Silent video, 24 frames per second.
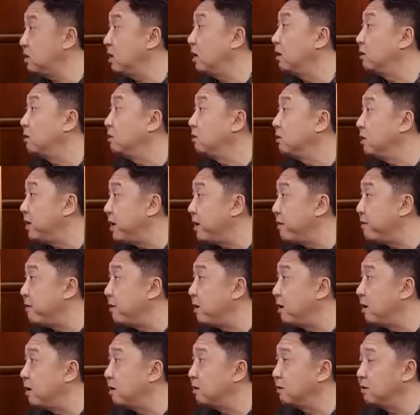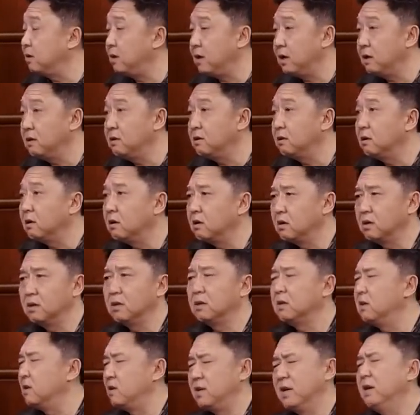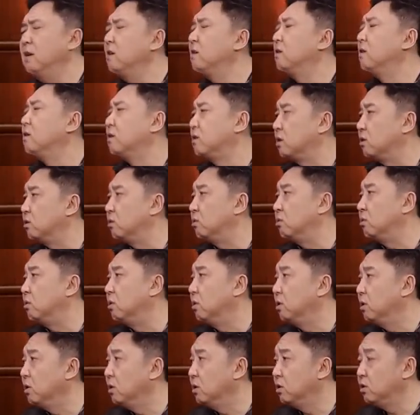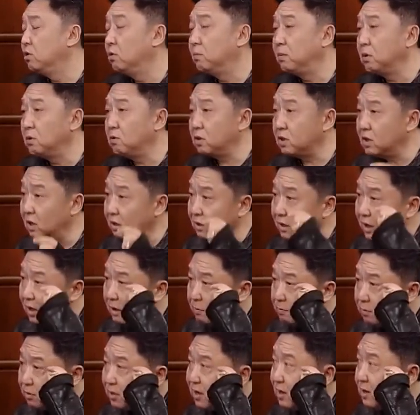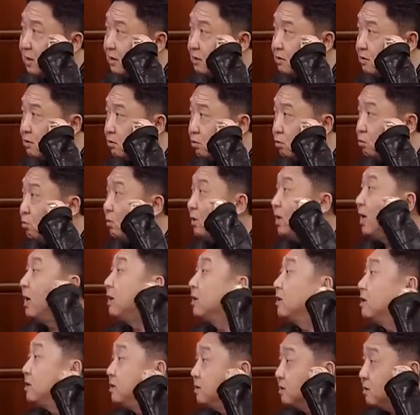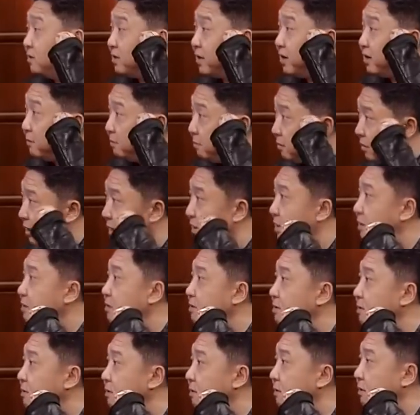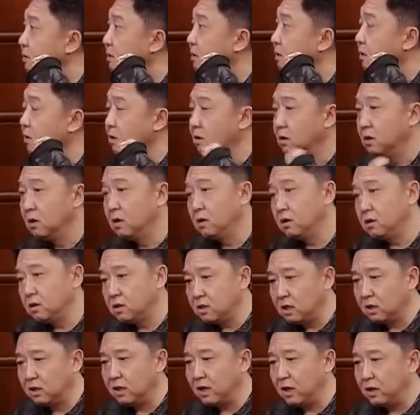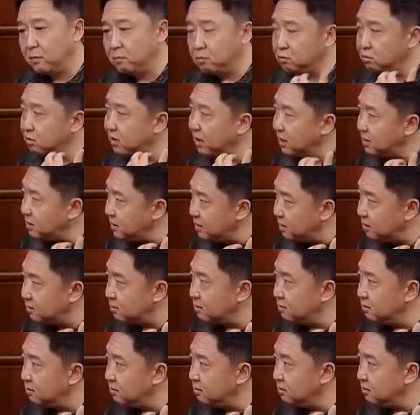讲究的演员啊，严格到很严格的程度，就包括上台不戴眼镜，多大的近视眼不戴眼镜，嗯，上台不许戴戒指，